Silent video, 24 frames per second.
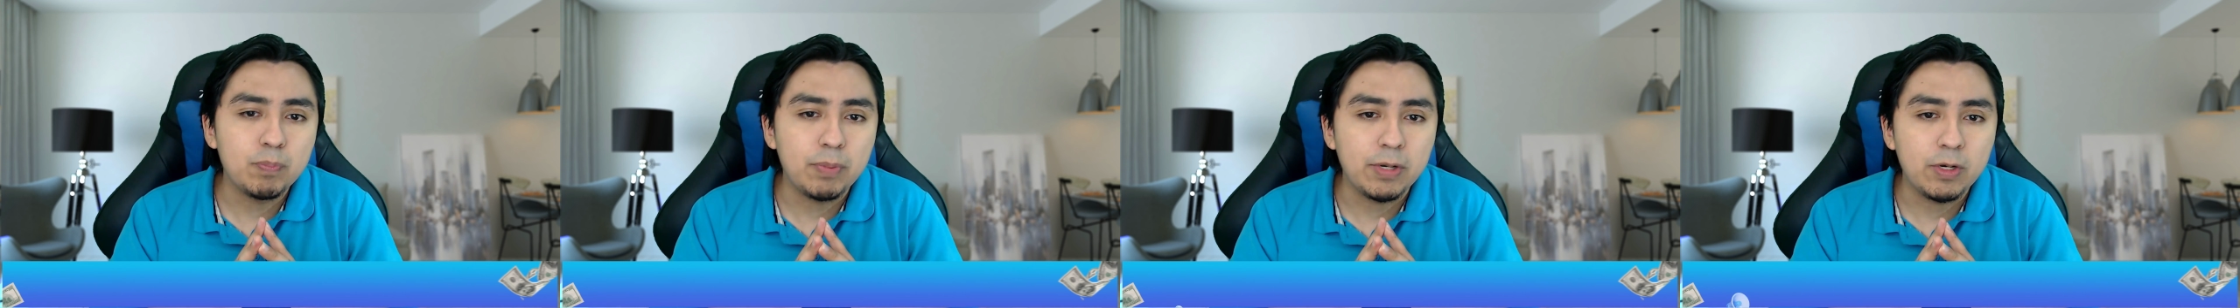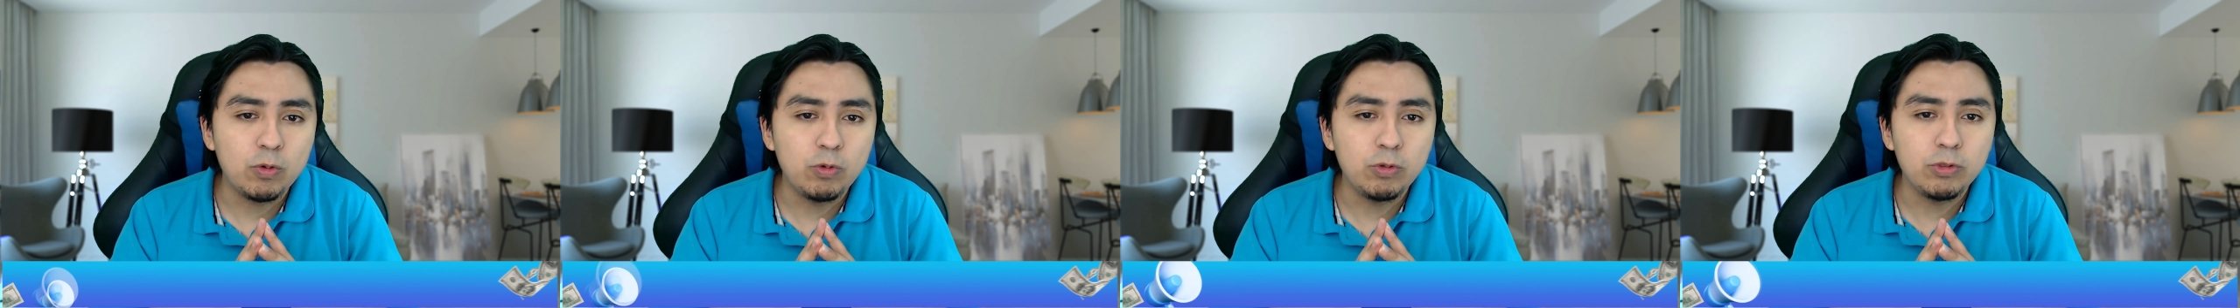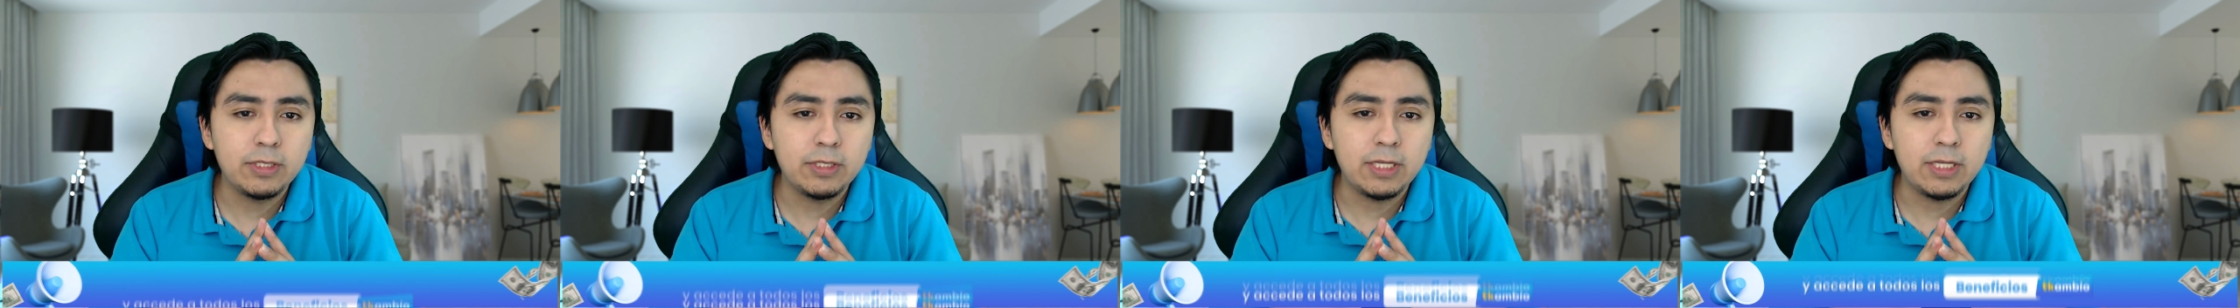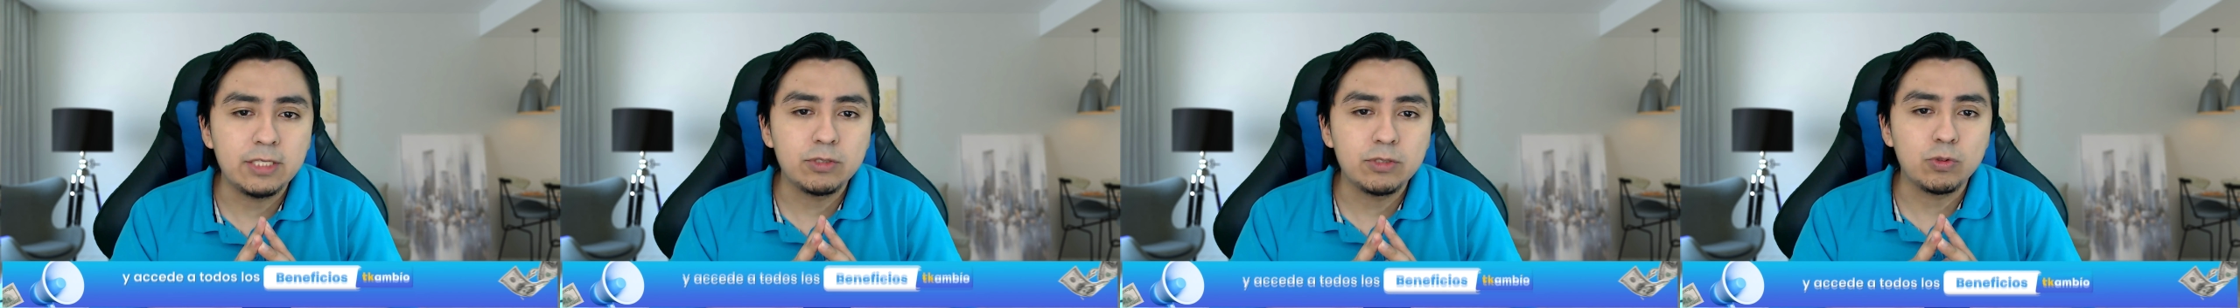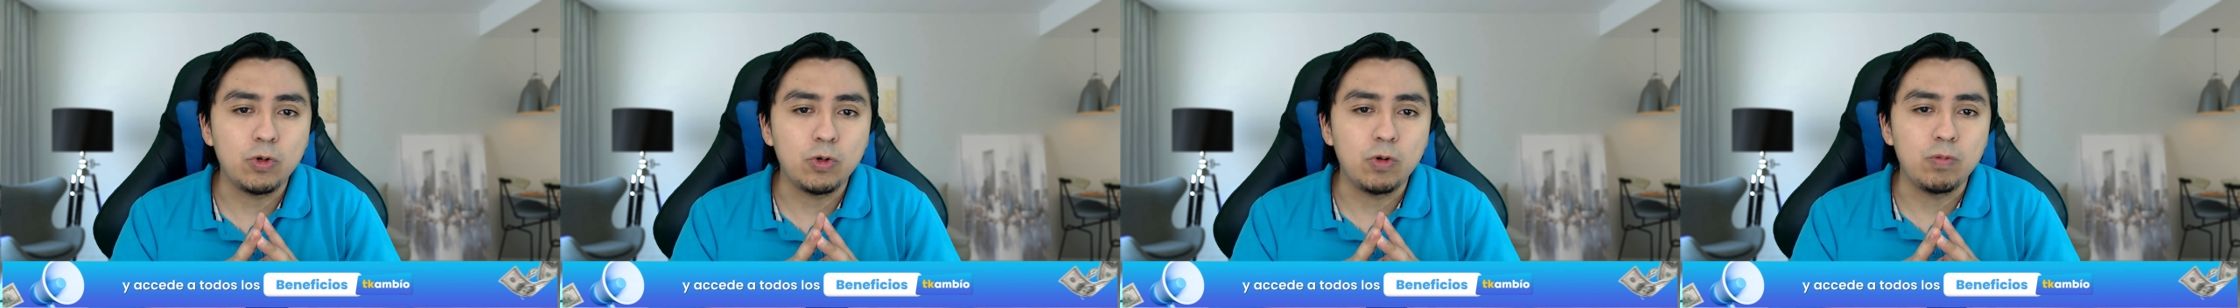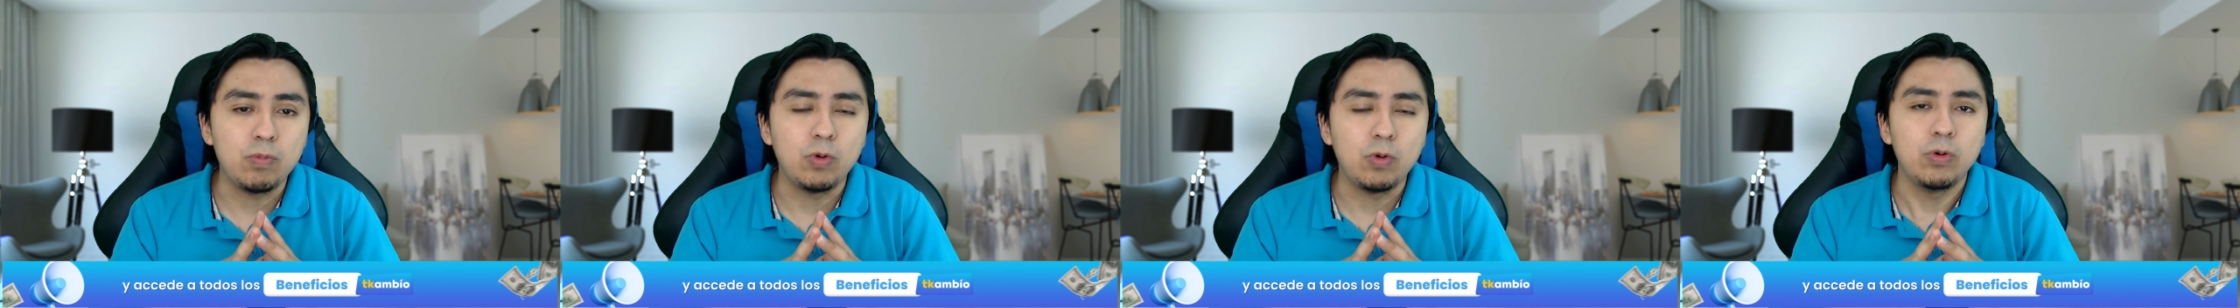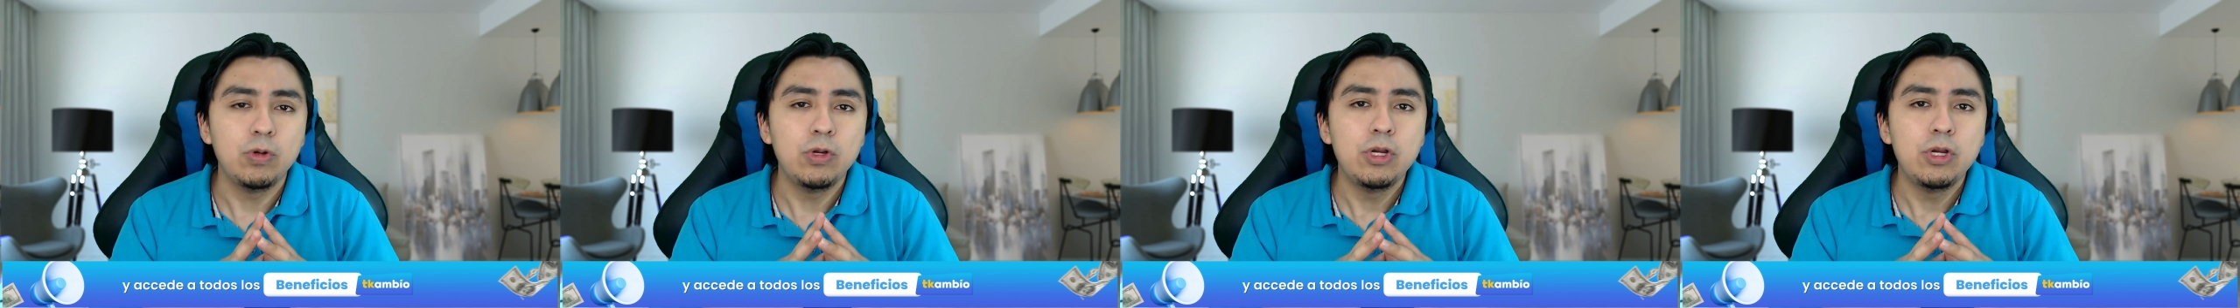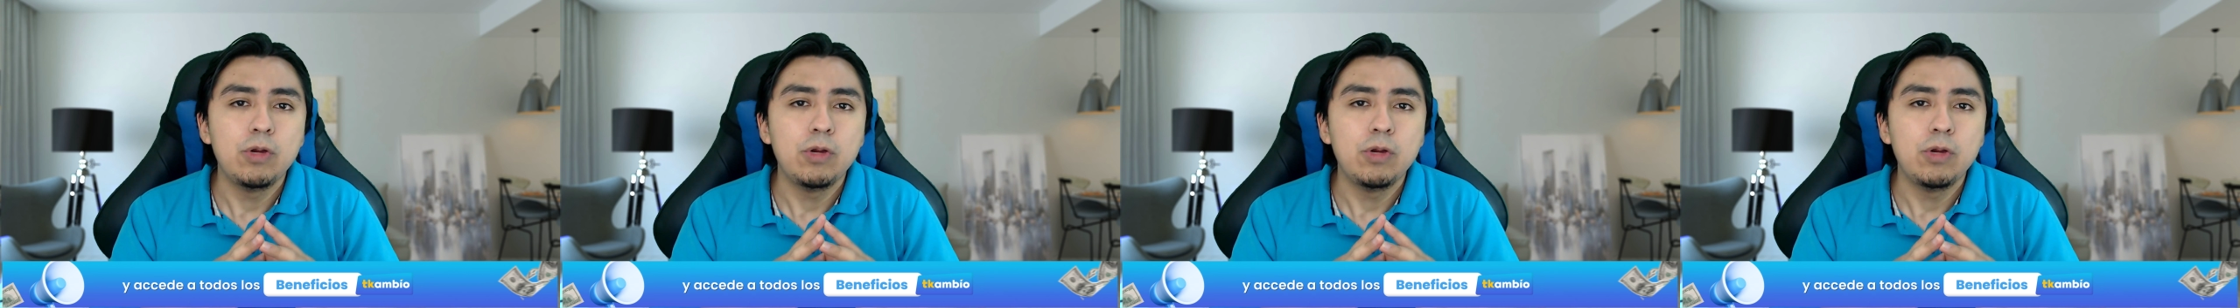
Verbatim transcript: preguntas como